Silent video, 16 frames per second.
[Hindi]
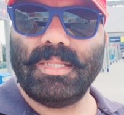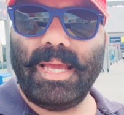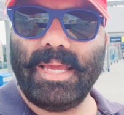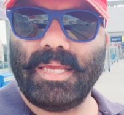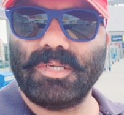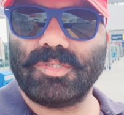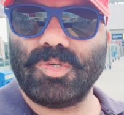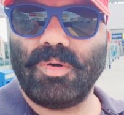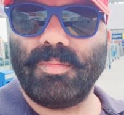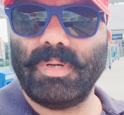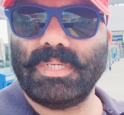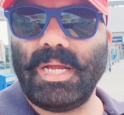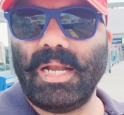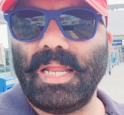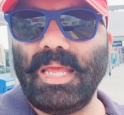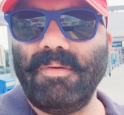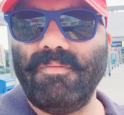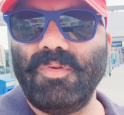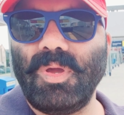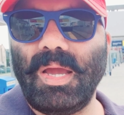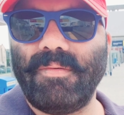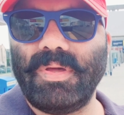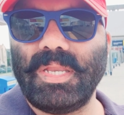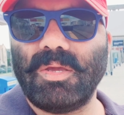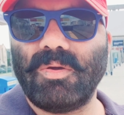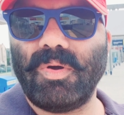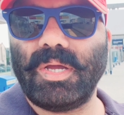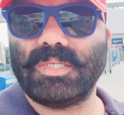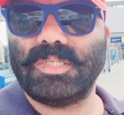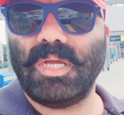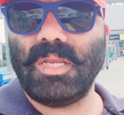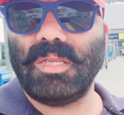थैंक यू सो मच एंड इफ़ यू हैव एनी
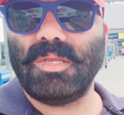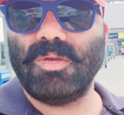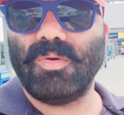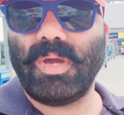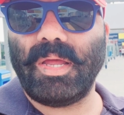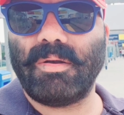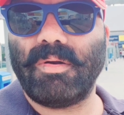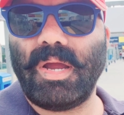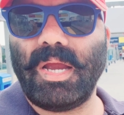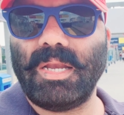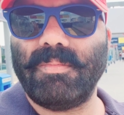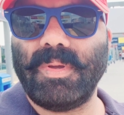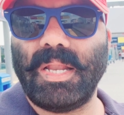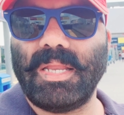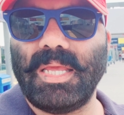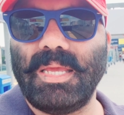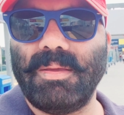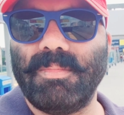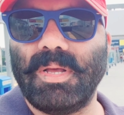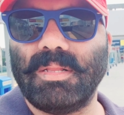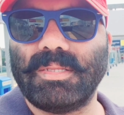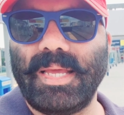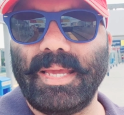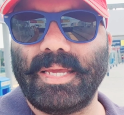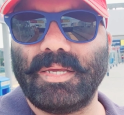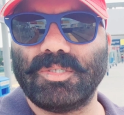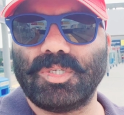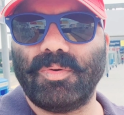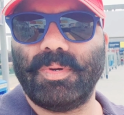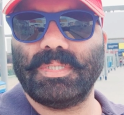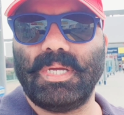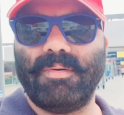क्वेश्चन यू कैन राइट मी एन ई मेल थैंक यू
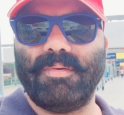सो मच